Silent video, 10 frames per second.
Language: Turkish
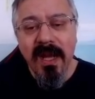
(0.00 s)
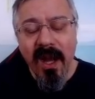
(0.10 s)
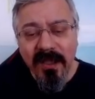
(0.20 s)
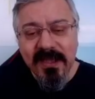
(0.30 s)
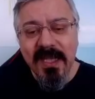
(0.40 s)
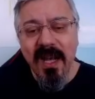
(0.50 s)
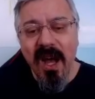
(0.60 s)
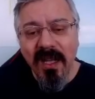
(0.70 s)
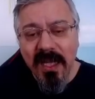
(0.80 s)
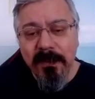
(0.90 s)
Atı
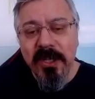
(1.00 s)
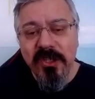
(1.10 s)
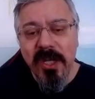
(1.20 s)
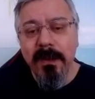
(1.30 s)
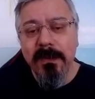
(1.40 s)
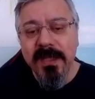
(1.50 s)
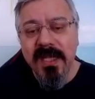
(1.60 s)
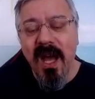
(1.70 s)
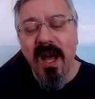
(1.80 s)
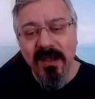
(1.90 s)

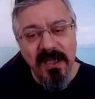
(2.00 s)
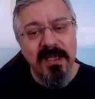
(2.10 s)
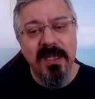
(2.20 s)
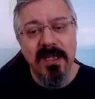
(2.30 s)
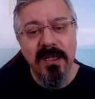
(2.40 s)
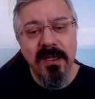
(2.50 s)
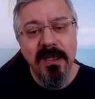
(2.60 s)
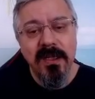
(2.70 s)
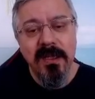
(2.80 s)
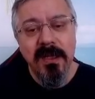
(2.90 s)
alamayacağımızı anladık.
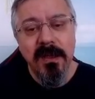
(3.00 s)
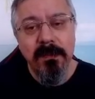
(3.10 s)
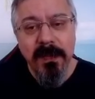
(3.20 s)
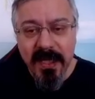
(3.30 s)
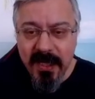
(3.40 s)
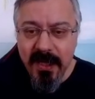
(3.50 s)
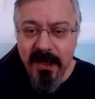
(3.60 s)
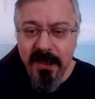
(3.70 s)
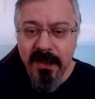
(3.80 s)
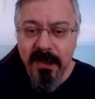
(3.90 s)

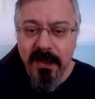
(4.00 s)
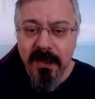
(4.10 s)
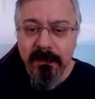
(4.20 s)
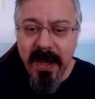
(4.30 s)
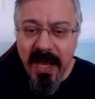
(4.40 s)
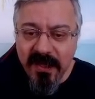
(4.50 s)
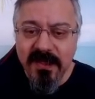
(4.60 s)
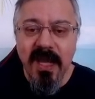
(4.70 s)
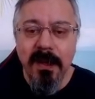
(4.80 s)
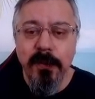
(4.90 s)
Peki beyaz
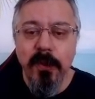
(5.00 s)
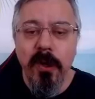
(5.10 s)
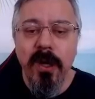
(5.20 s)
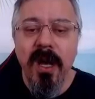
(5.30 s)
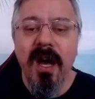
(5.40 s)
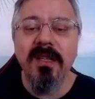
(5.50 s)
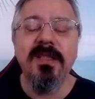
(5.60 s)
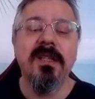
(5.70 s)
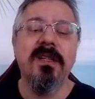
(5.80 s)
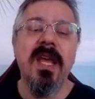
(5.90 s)
ne yapıyor?
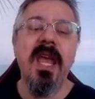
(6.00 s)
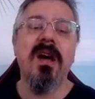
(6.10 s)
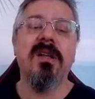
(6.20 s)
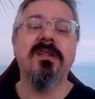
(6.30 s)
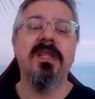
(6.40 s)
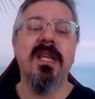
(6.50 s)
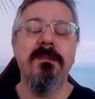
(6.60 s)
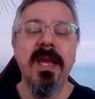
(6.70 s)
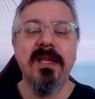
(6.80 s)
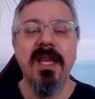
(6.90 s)
At alır e6 ile
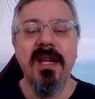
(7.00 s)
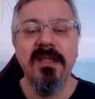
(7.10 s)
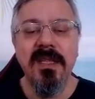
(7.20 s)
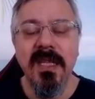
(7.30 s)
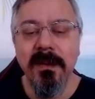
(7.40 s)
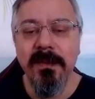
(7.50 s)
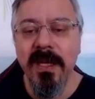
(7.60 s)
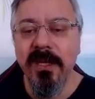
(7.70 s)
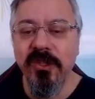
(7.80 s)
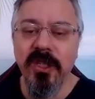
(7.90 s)
beklendiği
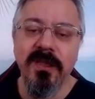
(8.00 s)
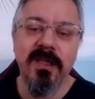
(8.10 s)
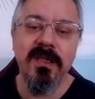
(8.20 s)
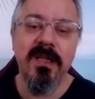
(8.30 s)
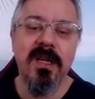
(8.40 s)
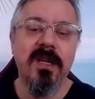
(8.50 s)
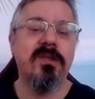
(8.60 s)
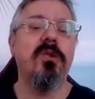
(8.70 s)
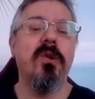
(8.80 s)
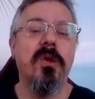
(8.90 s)
gibi çatalını
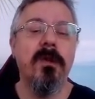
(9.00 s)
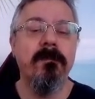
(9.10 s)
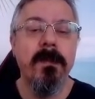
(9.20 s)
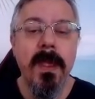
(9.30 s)
atıyor.